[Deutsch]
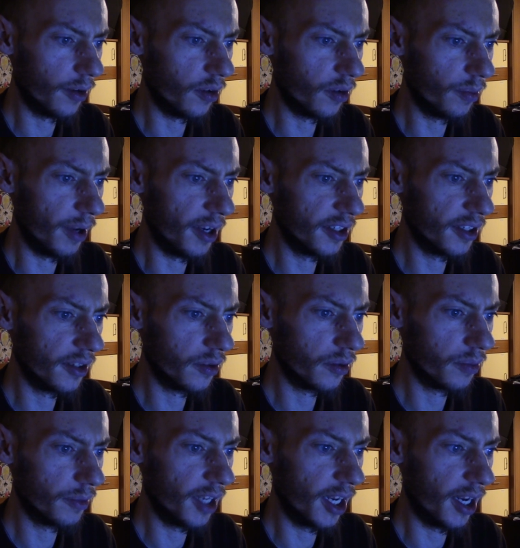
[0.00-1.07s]
uns beistehst und uns
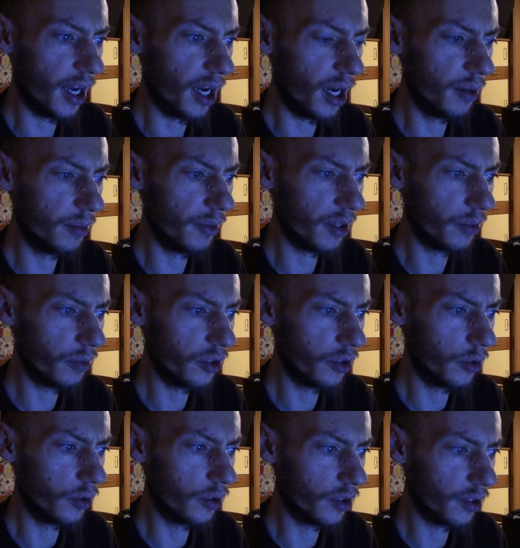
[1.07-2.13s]
mit deiner Allmacht
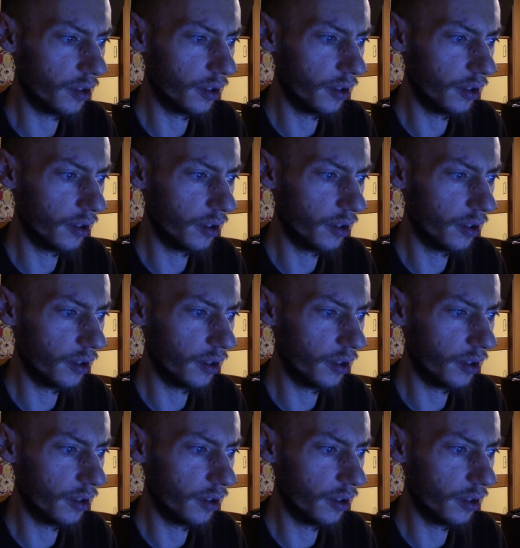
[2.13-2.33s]
beschützt.